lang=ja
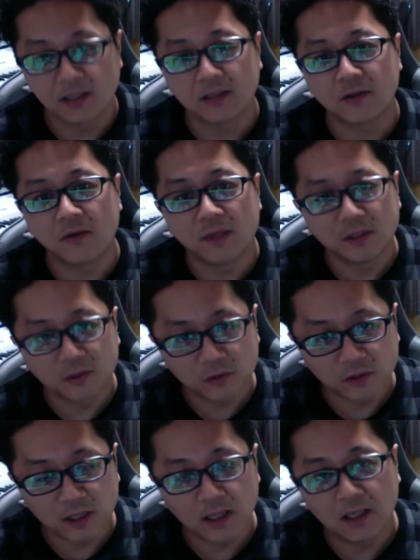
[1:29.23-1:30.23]
コメントと
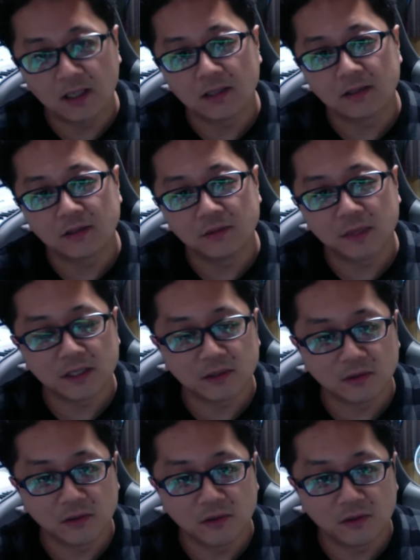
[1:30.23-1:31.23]
か
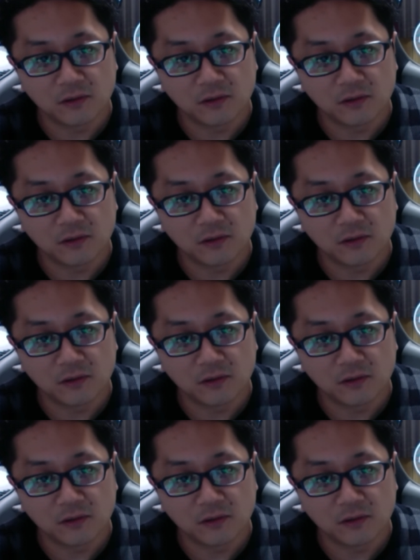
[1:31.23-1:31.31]
スーパーチャット